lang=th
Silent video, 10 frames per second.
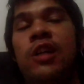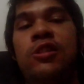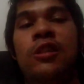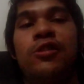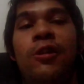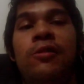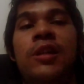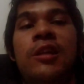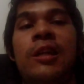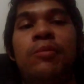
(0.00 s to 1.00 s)
IG Story
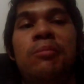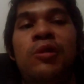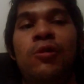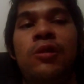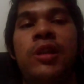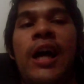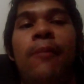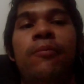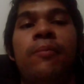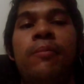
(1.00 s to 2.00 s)
นะครับที่มีคนถา
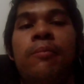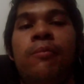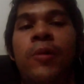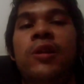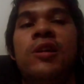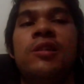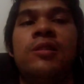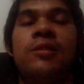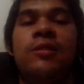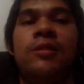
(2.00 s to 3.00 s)
มมาเยอะ
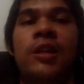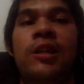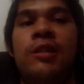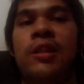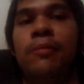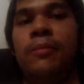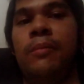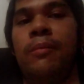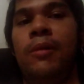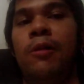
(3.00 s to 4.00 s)
นะแต่
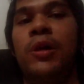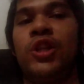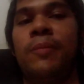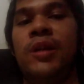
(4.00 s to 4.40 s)
เราไม่ต